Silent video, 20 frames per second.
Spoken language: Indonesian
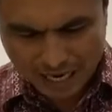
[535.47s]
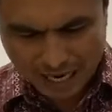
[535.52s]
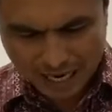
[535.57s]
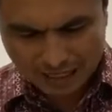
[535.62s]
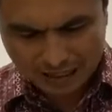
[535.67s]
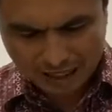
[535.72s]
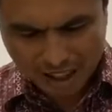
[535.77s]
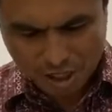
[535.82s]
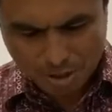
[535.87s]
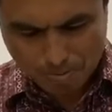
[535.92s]

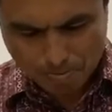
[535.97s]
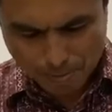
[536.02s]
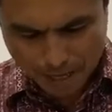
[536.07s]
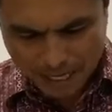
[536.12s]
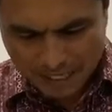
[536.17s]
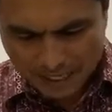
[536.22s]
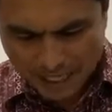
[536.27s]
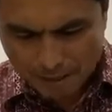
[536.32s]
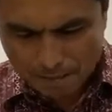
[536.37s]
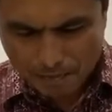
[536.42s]
atas
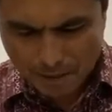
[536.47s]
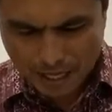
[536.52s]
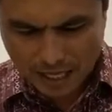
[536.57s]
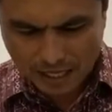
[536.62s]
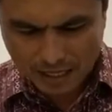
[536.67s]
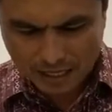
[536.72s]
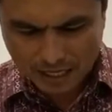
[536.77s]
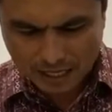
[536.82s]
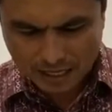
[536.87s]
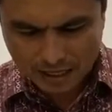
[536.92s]
banyak
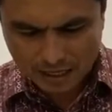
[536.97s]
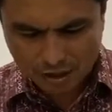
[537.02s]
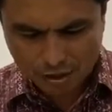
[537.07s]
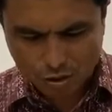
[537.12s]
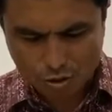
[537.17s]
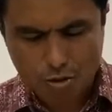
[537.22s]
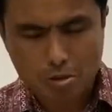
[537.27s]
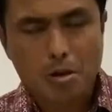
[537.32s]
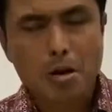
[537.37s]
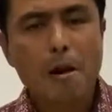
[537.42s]
pelanggaran
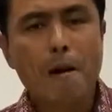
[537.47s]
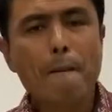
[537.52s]
itu